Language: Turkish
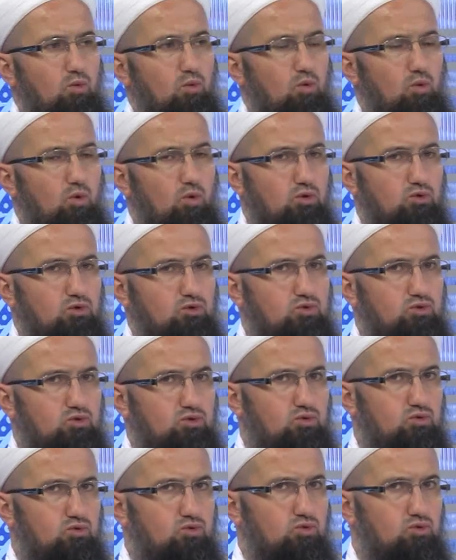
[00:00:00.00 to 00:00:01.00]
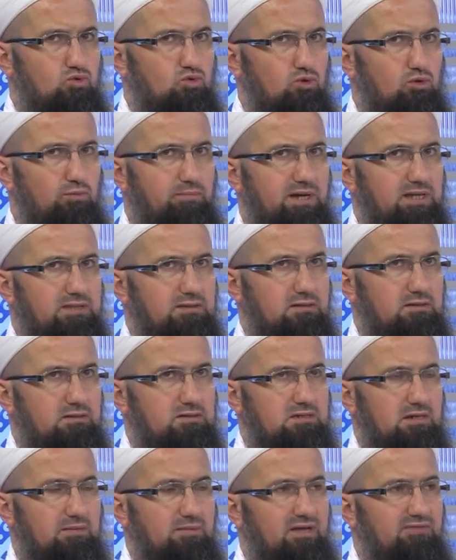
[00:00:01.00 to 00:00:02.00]
Oruç tutulmadığı
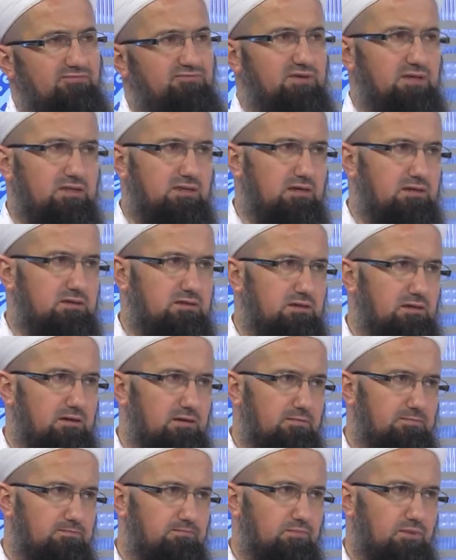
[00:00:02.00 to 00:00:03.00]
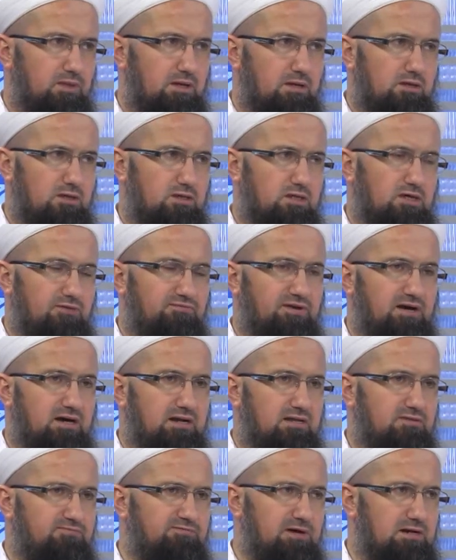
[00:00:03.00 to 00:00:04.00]
zaman fidyesi. Fidyenin
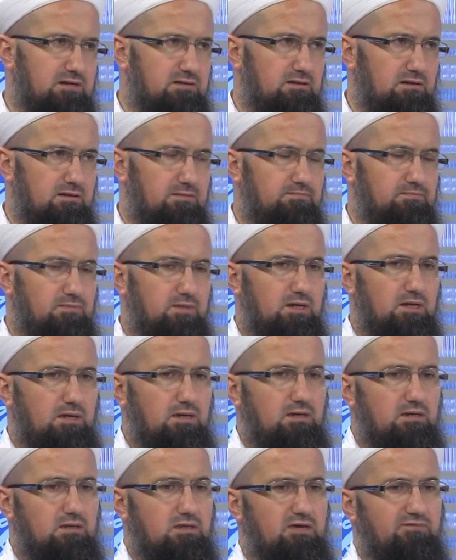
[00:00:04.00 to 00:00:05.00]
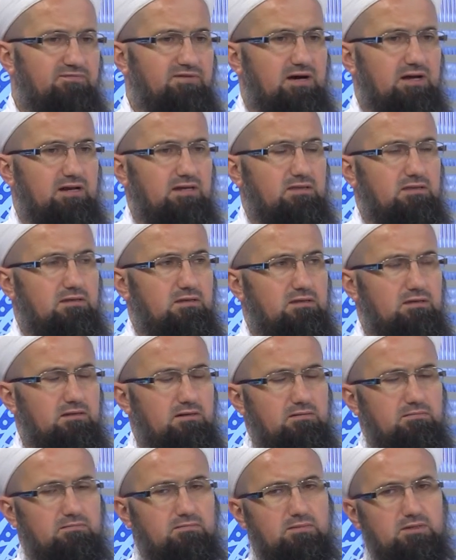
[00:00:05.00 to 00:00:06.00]
kefaret kefaletini. Farklı. Kefaret
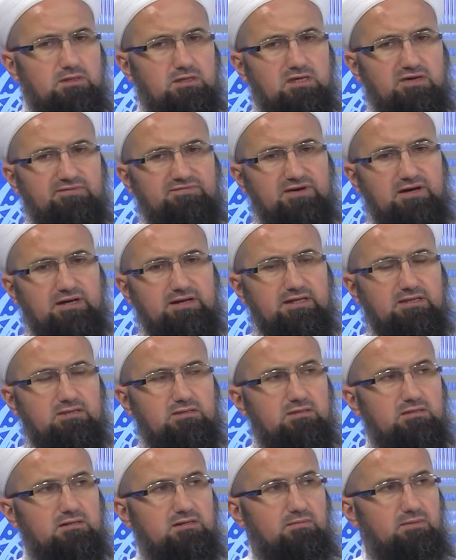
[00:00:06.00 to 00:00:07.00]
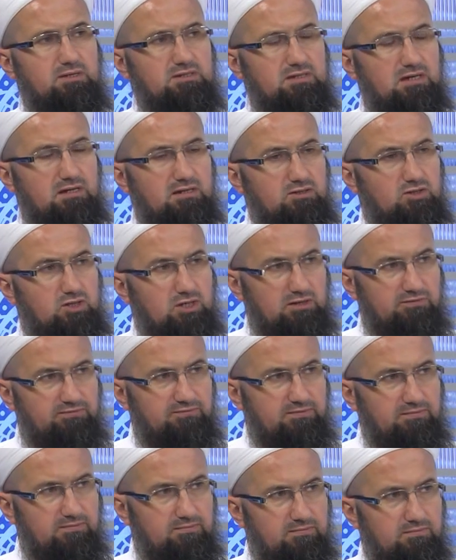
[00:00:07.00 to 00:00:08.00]
nedir? Kefaret Ramazan-ı Şerif.
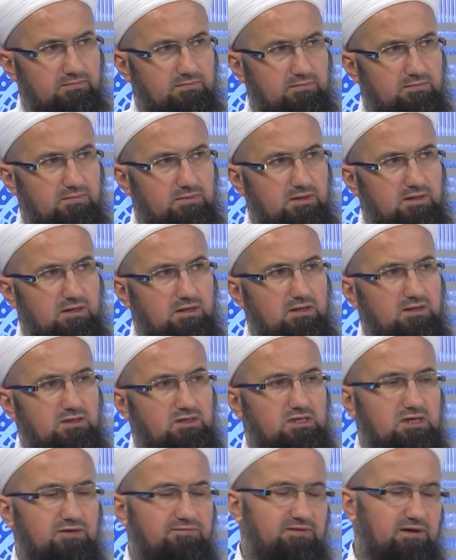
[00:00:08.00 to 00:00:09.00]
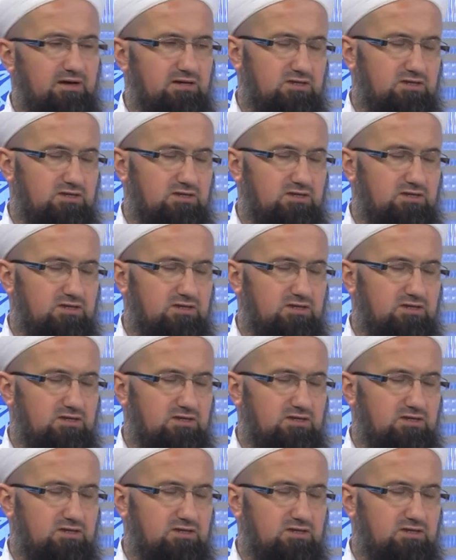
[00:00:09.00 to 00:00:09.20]
Kefalet hocam. Kefa, kefalet.